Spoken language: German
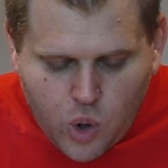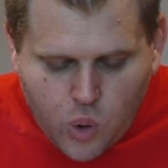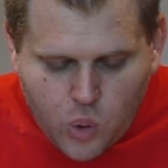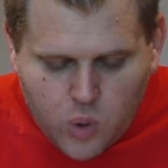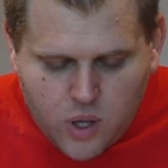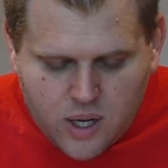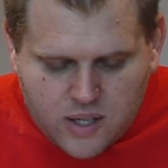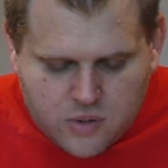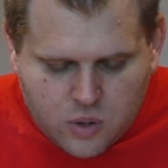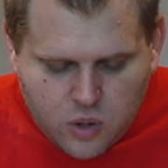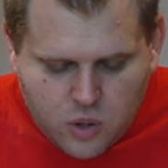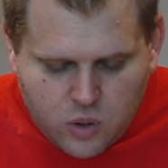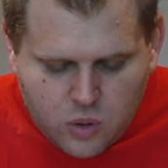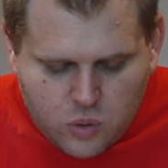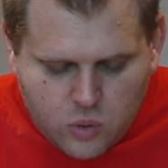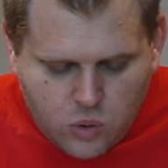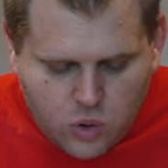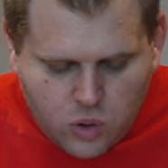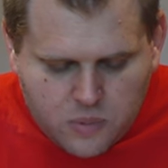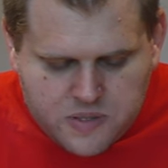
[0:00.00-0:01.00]
oder
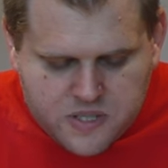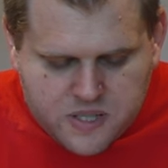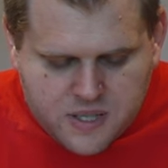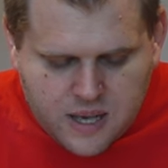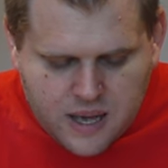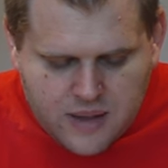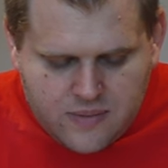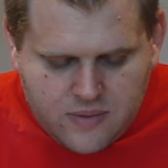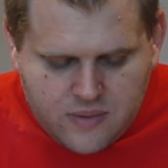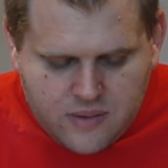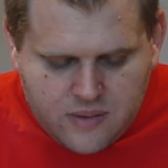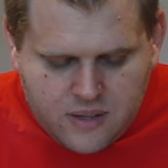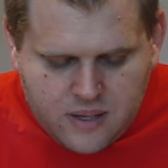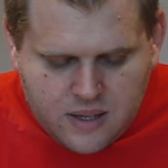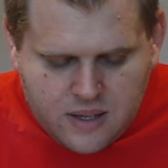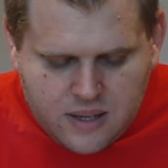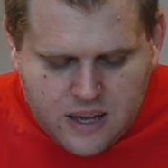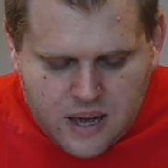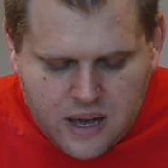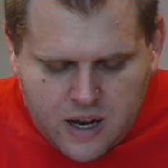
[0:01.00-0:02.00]
Trockenobst kann
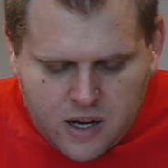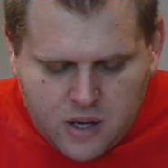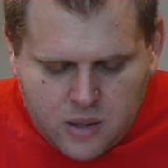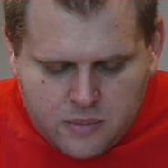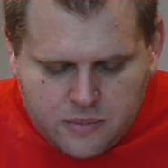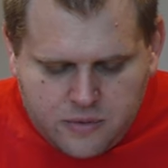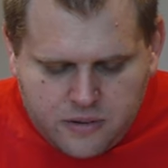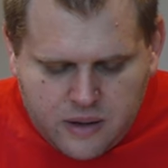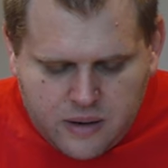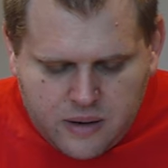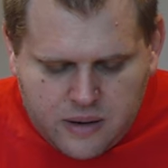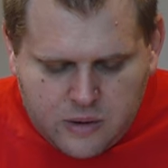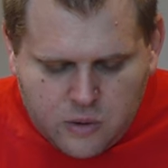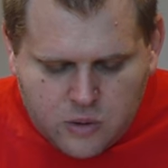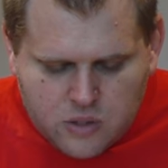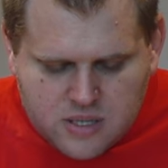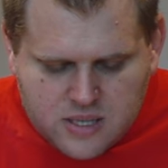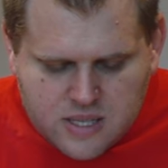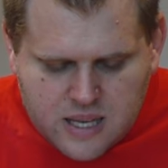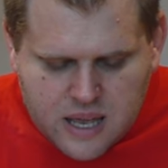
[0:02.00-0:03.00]
den
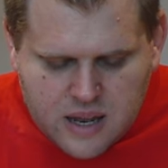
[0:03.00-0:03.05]
Kaliumverlust